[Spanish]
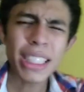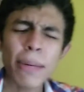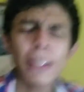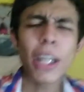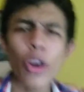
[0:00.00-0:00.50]
y esta
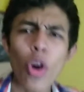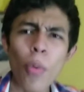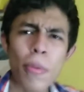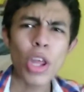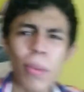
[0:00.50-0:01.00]
vez un
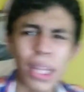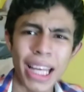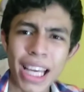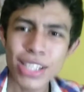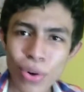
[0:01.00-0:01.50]
video más de
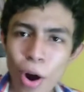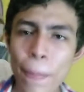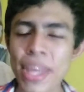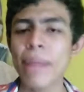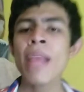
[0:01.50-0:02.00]
Kisu
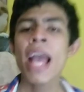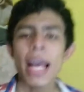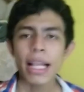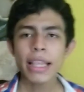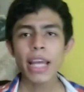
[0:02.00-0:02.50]
Opina
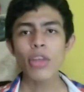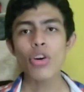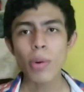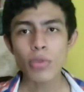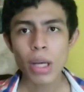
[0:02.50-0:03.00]
El día de hoy
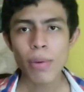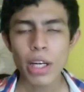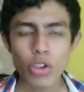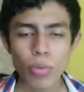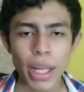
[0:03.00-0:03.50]
vamos a hablar
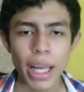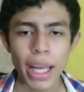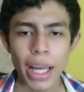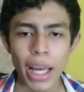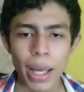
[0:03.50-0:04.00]
sobre
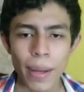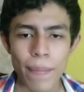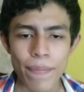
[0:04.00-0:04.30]
eh,